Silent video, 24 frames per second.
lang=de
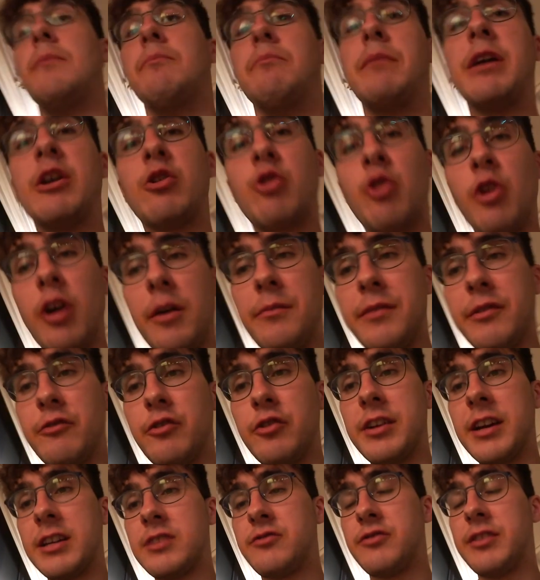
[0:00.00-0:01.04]
Mein Körper
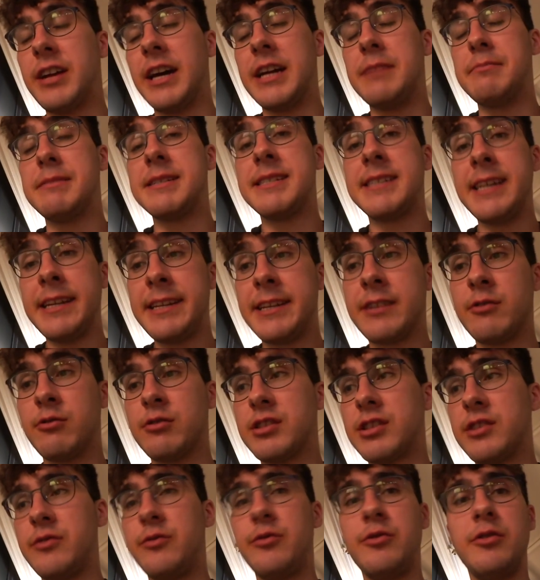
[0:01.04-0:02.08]
wurde jetzt von einem
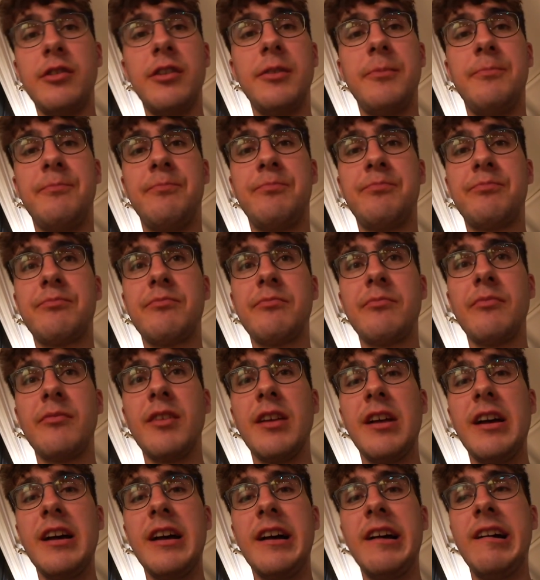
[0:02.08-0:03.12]
Sättigungsgefühl
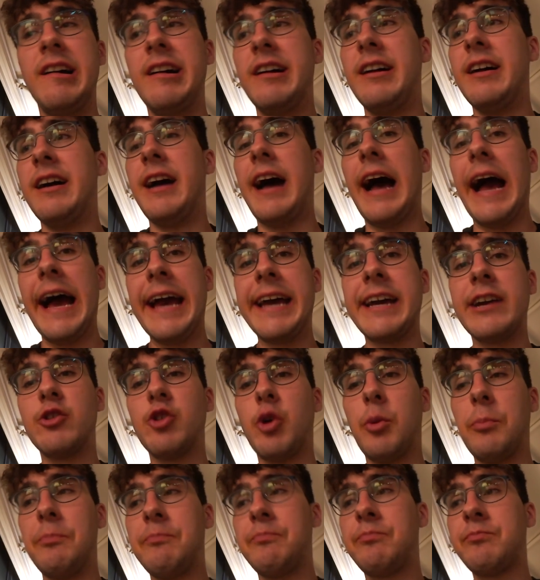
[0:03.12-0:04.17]

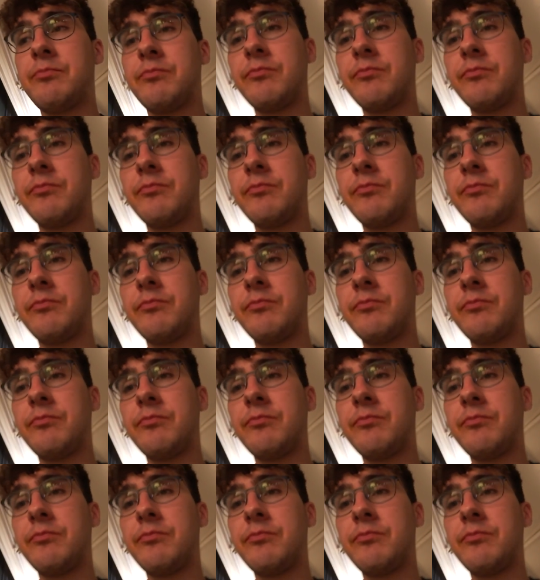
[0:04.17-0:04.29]
eingenommen,